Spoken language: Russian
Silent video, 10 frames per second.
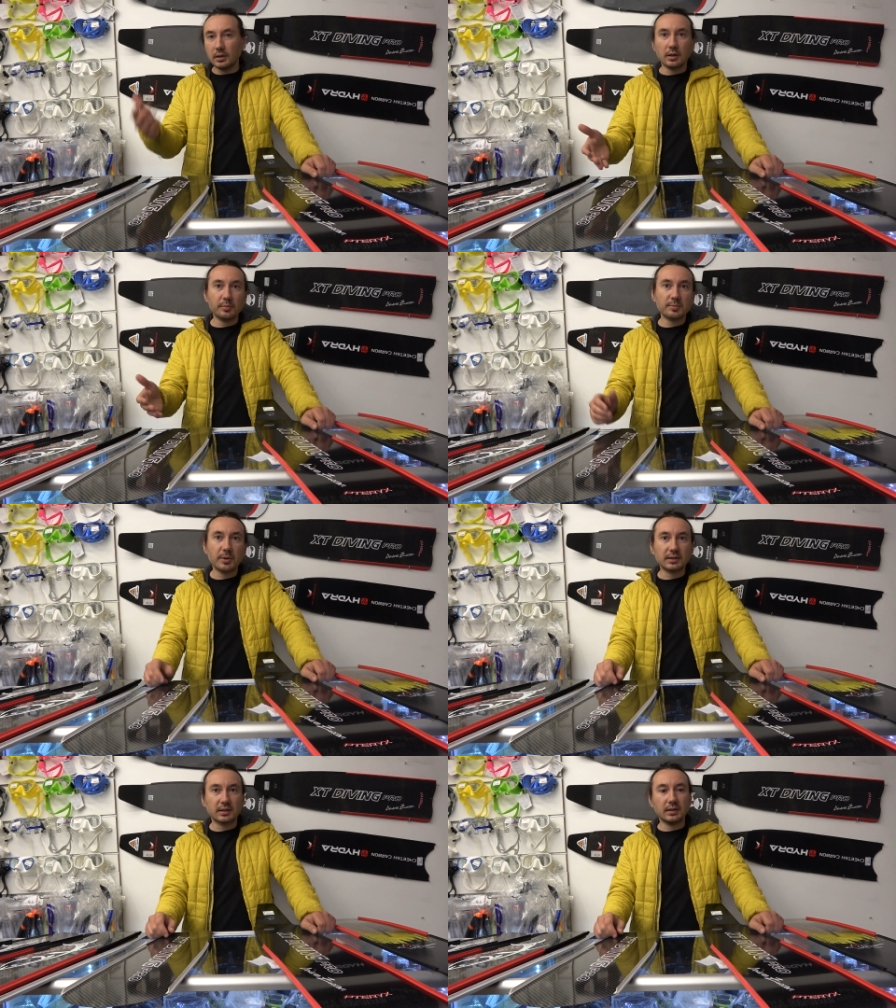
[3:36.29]
на
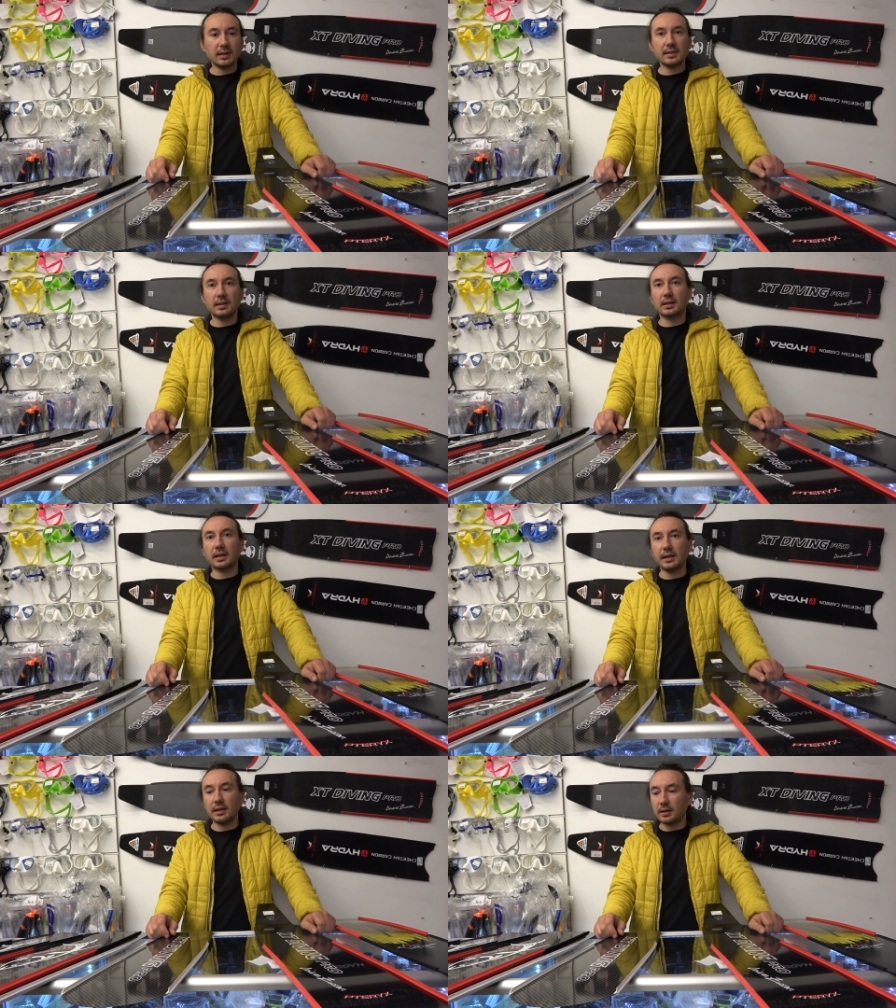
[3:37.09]
бесплатные тесты, на
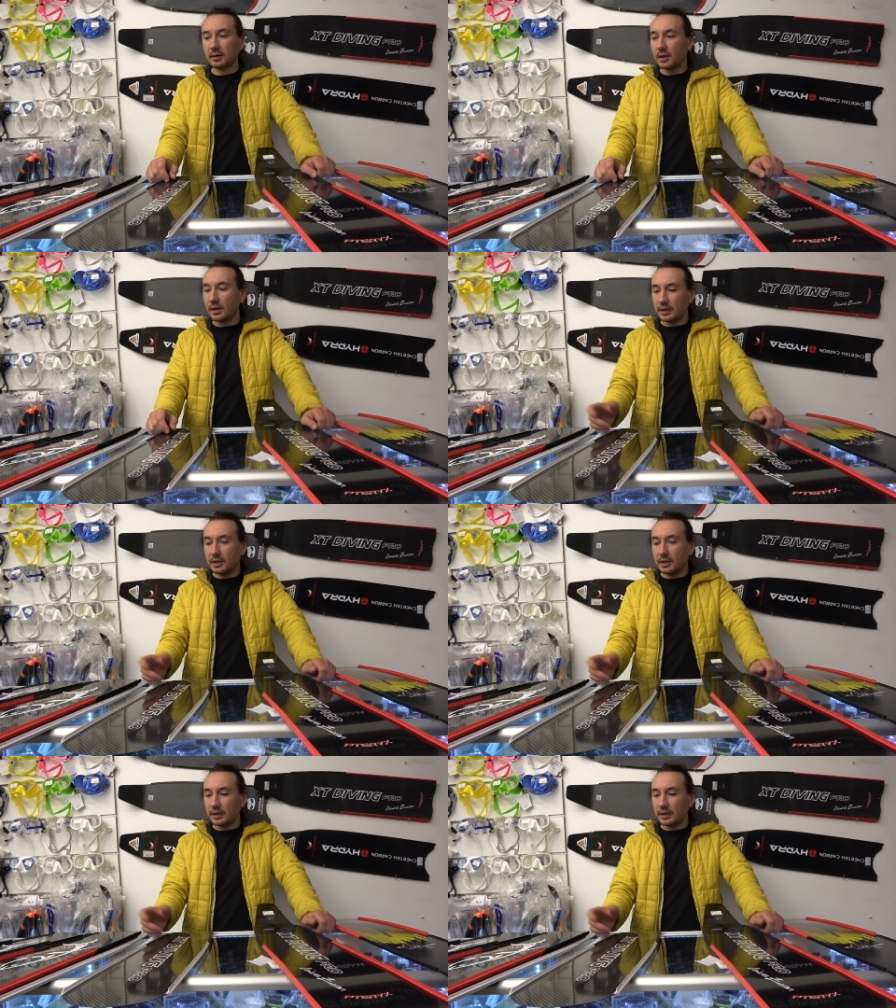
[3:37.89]
карьерах